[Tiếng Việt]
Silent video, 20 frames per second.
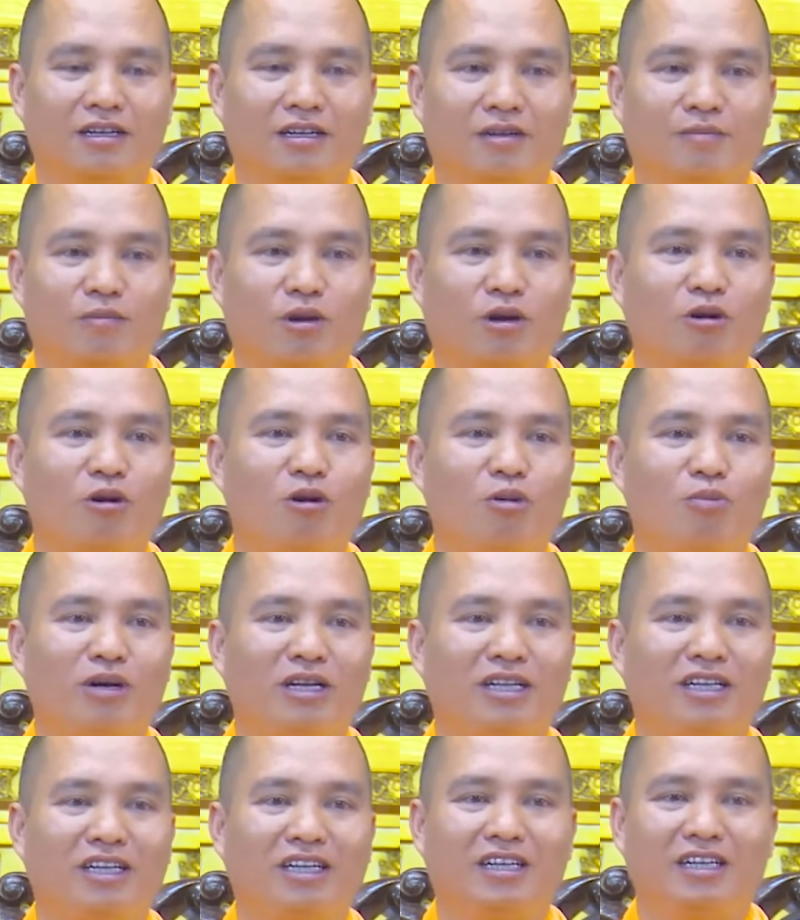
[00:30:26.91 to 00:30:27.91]
Một hôm
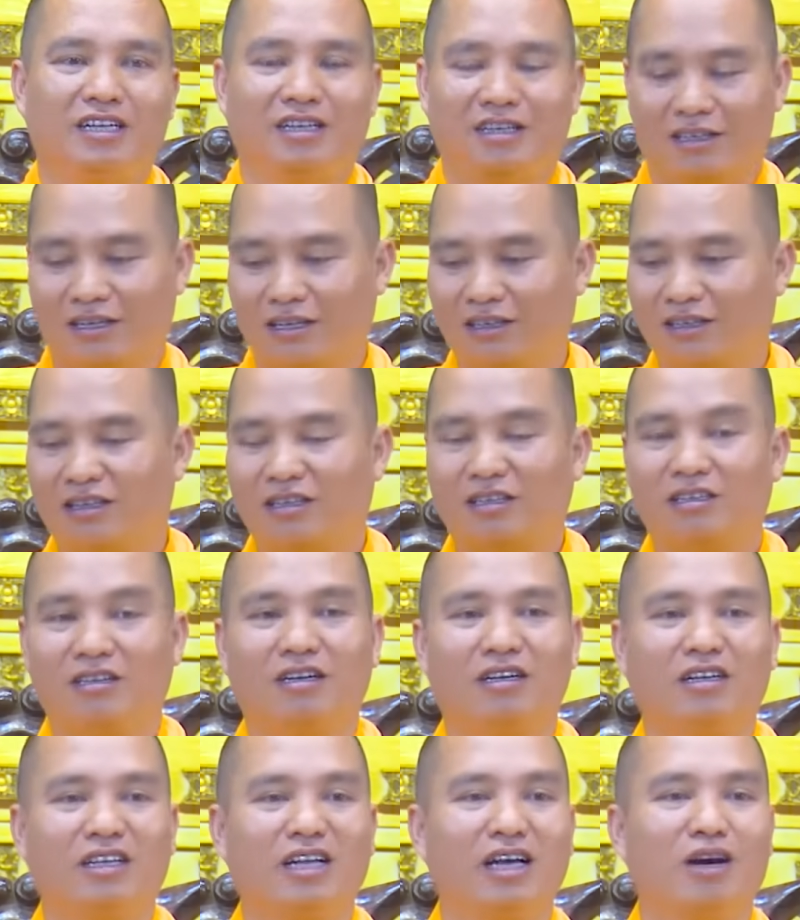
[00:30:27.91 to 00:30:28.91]
thì cứ thường
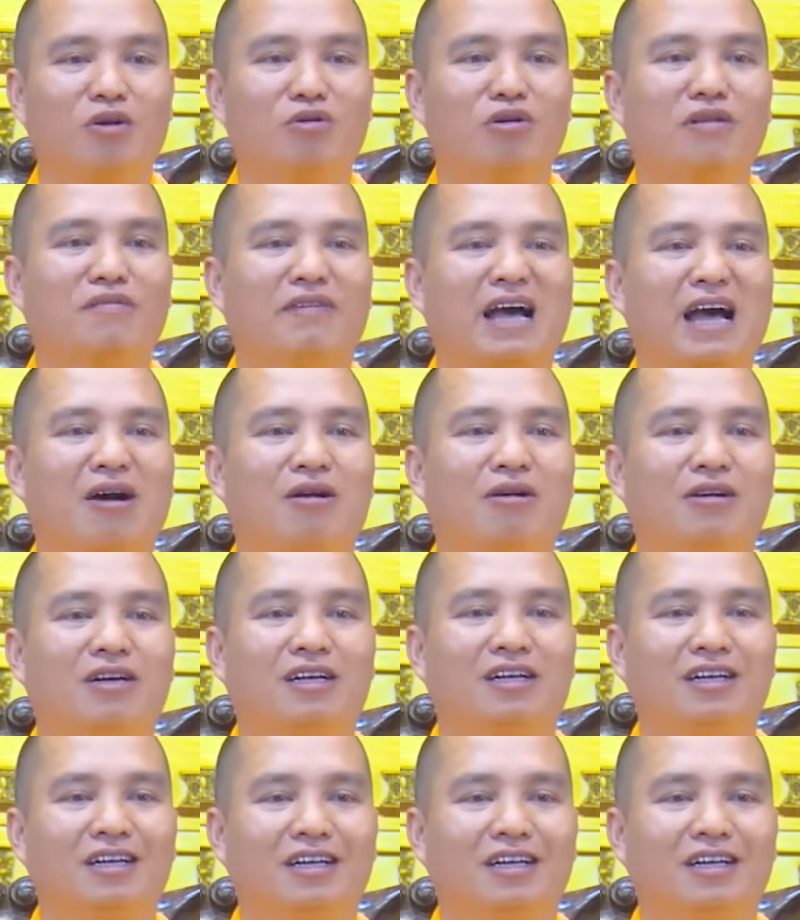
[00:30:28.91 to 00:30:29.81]
thường cứ thấy ông ấy vào